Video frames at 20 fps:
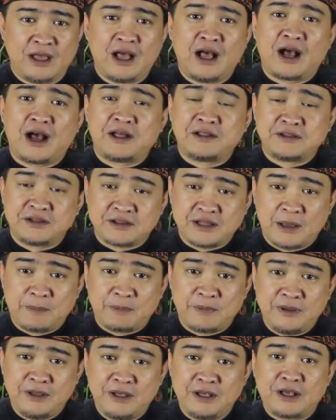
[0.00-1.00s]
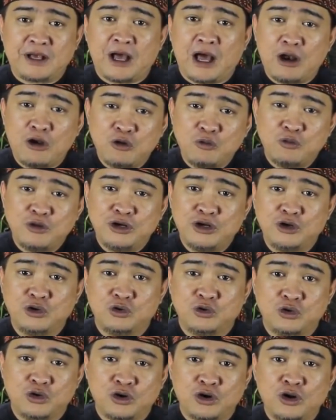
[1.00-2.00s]
Akan tetapi, kalau budi
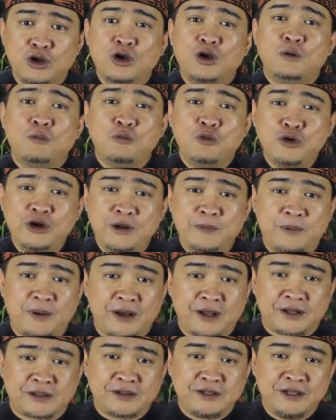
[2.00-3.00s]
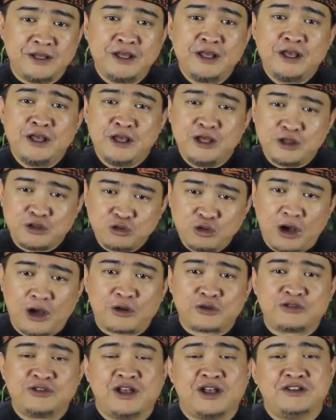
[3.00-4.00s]
luhur, budi pekerti itu
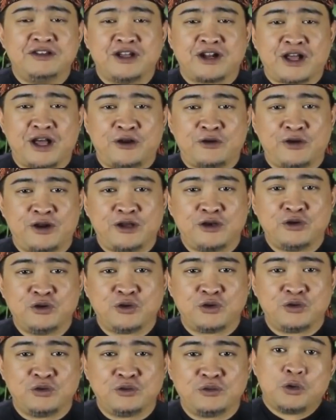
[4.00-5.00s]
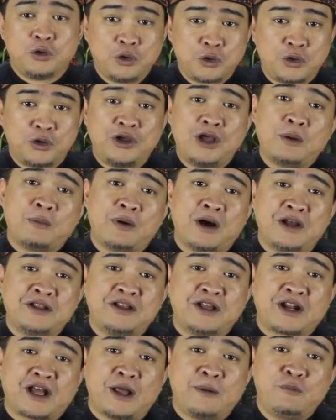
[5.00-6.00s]
harus diajarkan oleh guru. Guru yang
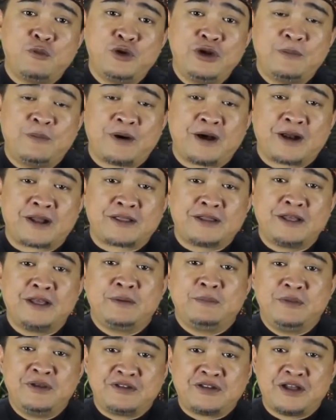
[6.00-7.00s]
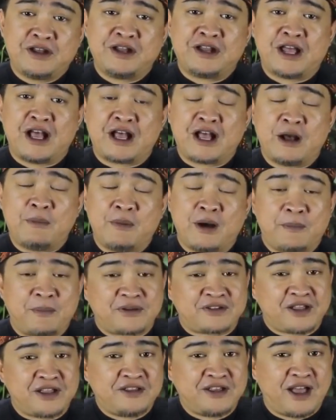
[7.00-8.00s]
mengajarkan budi pekerti bisa dari agama
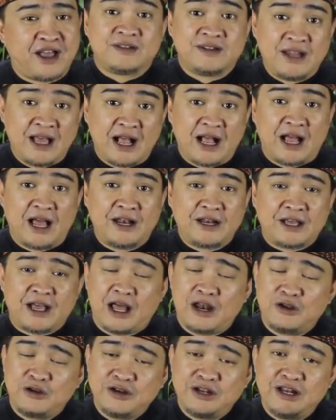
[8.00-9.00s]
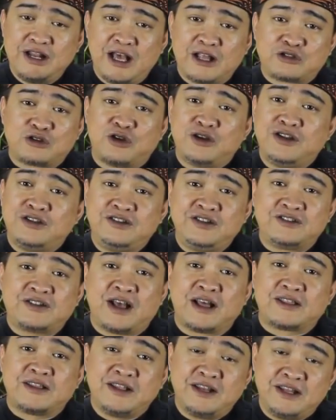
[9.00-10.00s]
apa saja. Sedangkan kalau dilihat kondisi
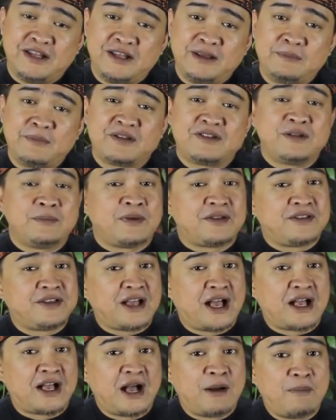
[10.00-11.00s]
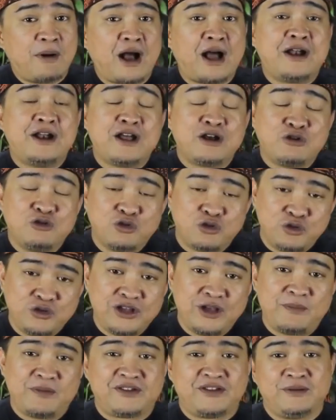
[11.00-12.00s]
saat ini, masing-masing agama ada
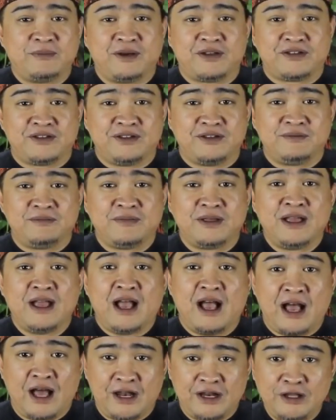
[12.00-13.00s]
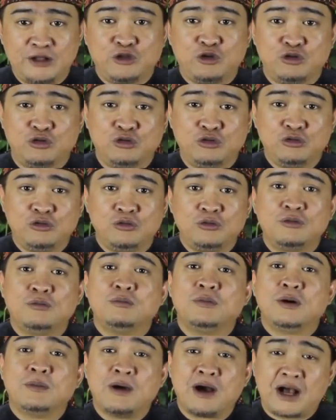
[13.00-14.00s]
gurunya masing-masing. Hal itu
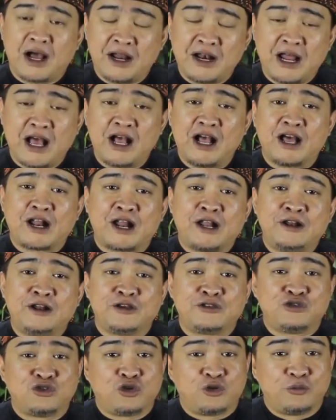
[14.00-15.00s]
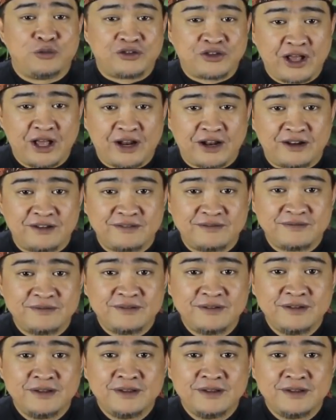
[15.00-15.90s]
memakan anggaran yang cukup besar.